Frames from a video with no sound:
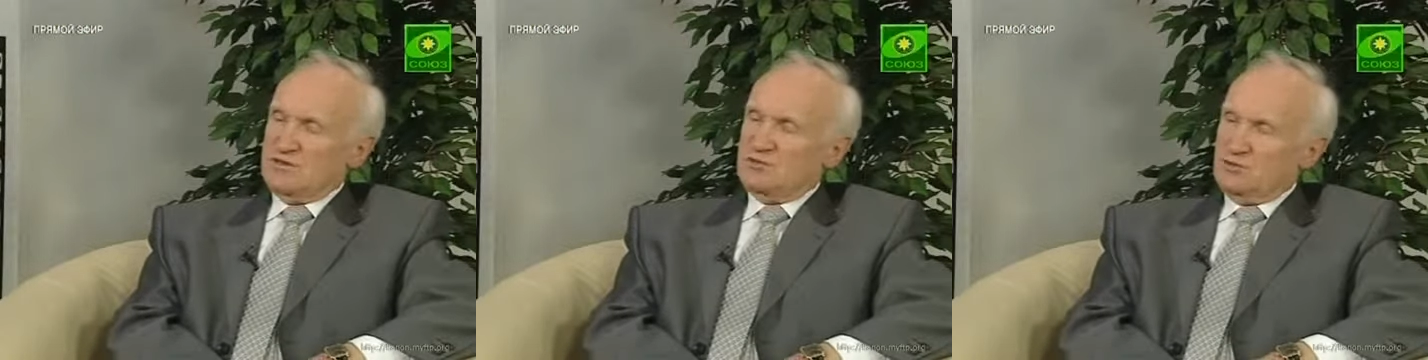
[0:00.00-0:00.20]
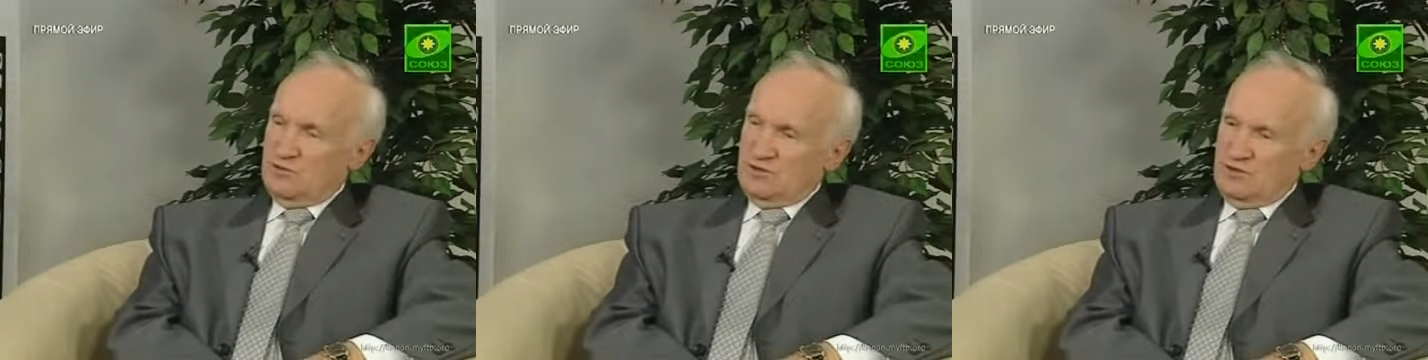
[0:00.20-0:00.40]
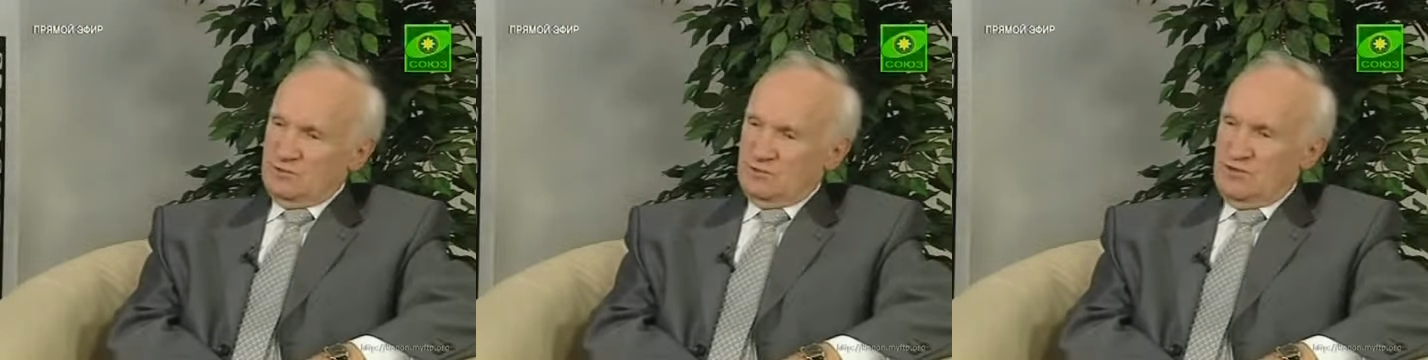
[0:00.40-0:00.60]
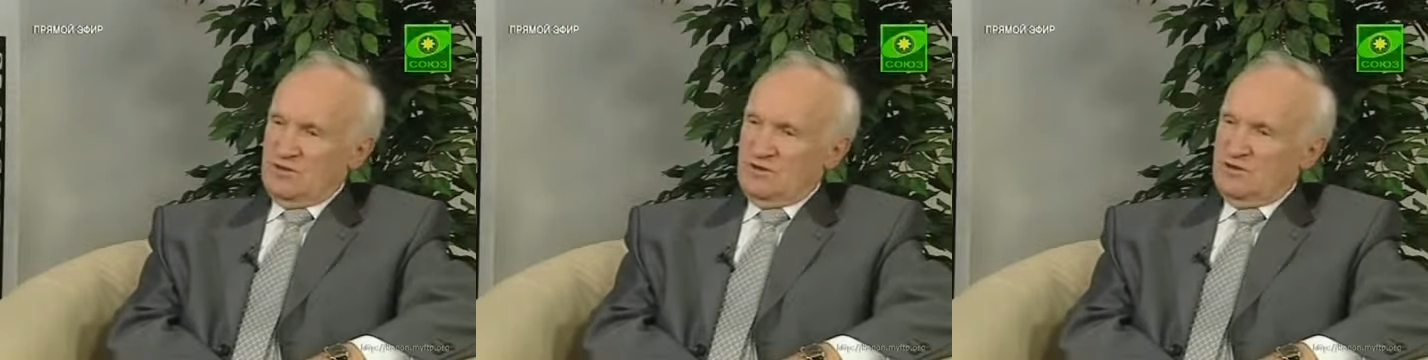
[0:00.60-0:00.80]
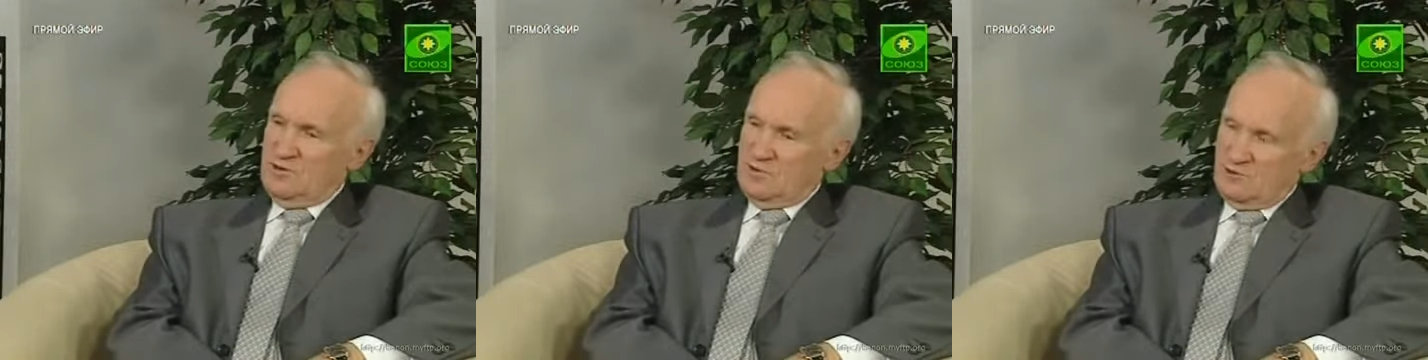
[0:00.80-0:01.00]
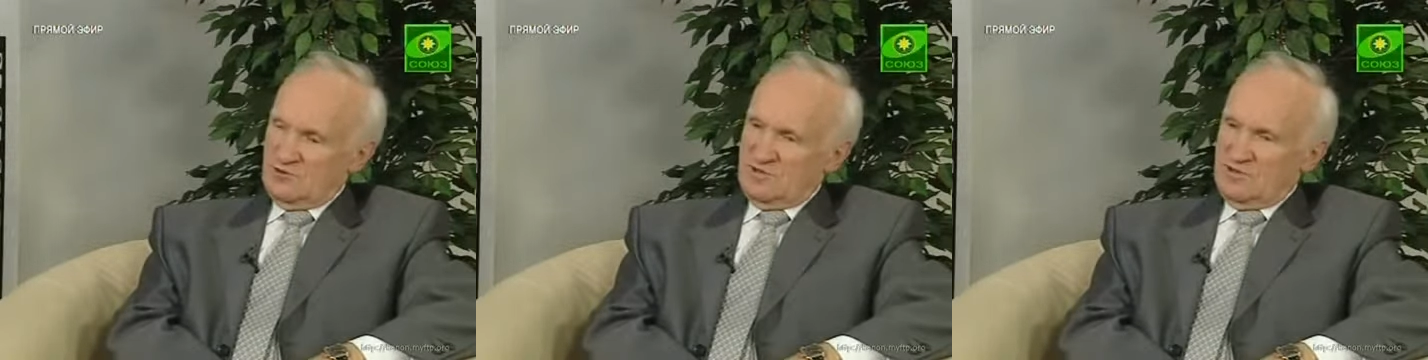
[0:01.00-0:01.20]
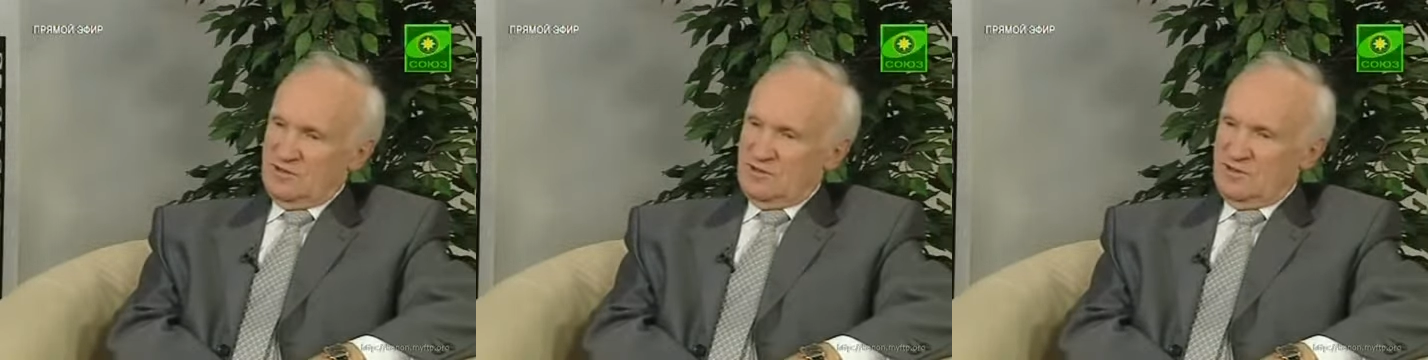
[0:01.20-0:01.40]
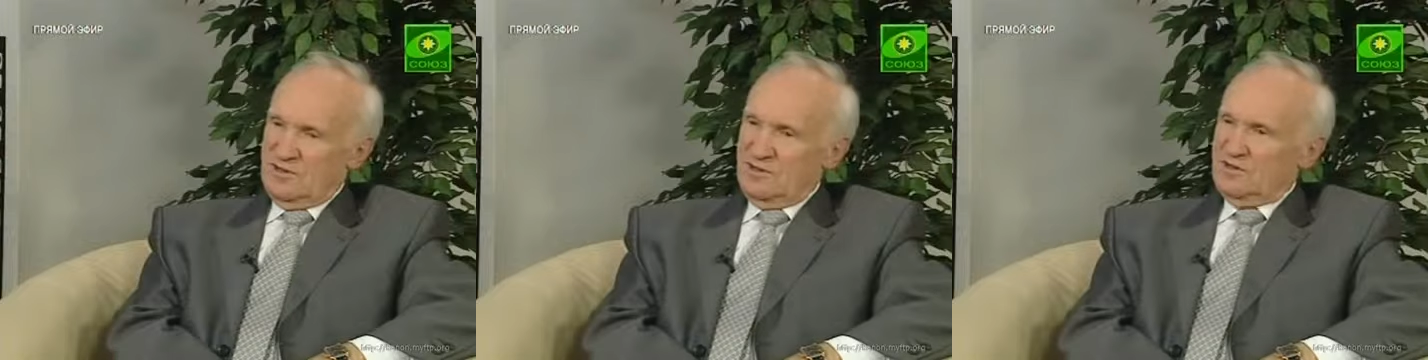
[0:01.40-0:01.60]
кто это были? Люди
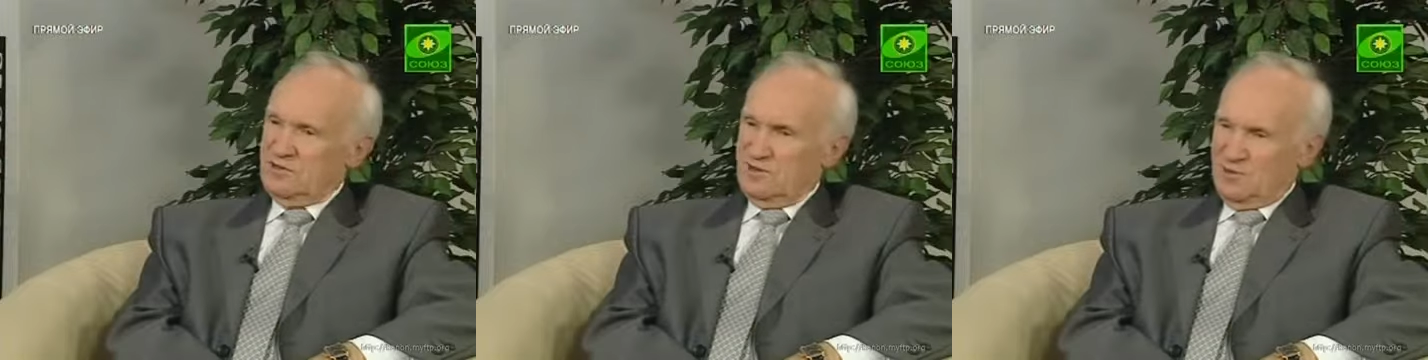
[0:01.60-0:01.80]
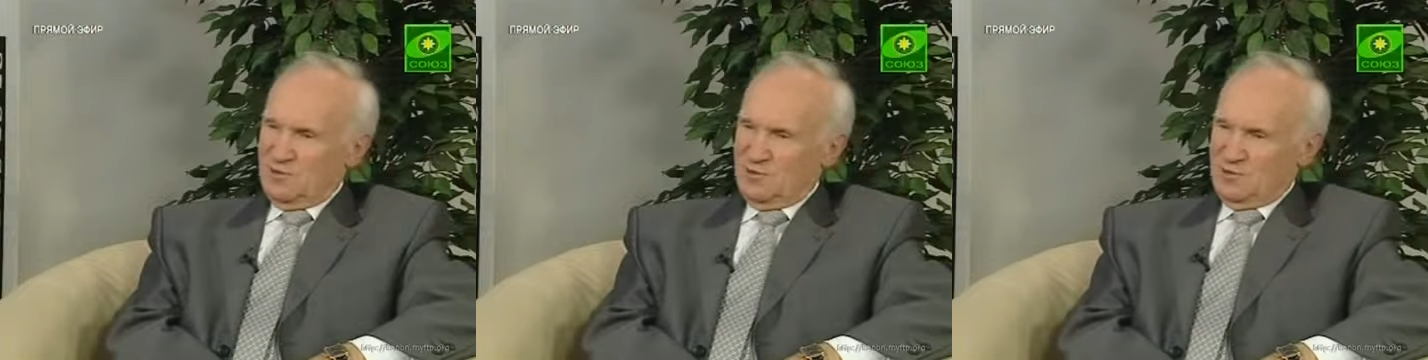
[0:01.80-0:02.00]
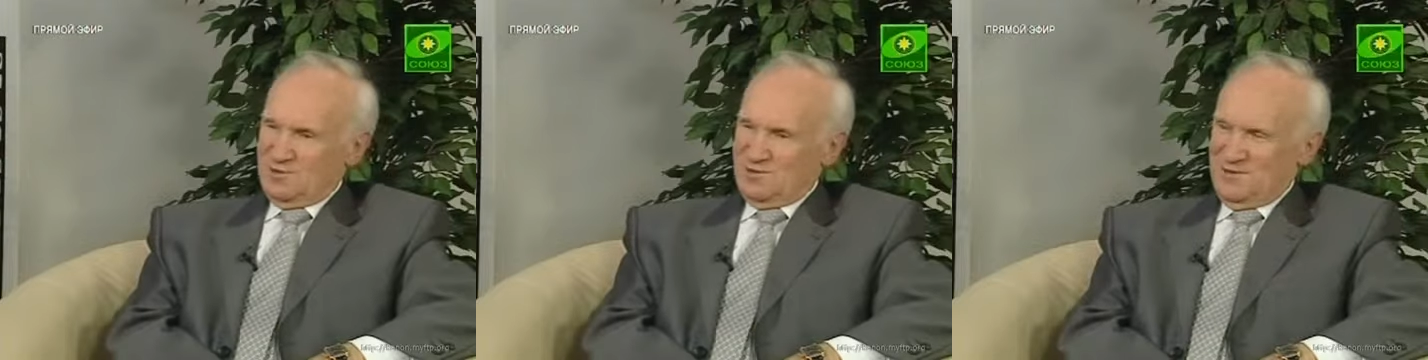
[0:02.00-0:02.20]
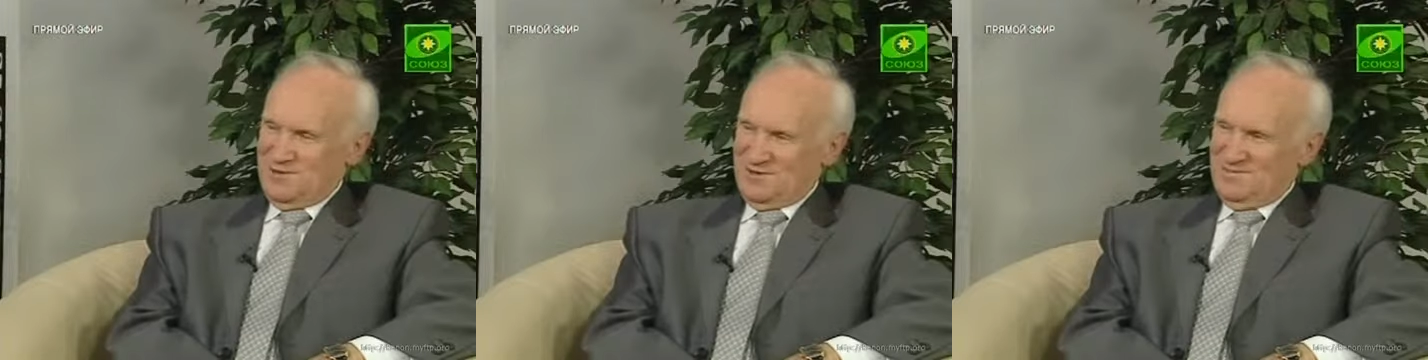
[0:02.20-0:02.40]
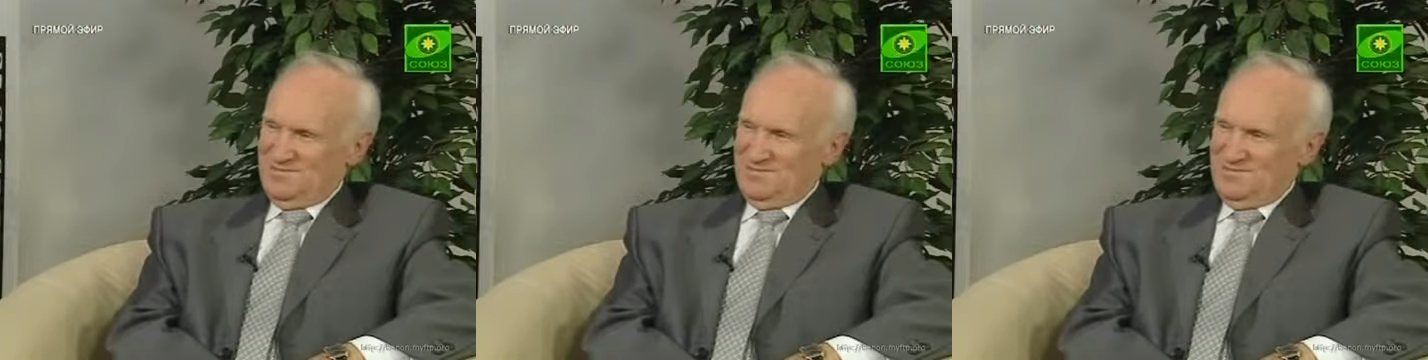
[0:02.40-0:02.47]
или не люди?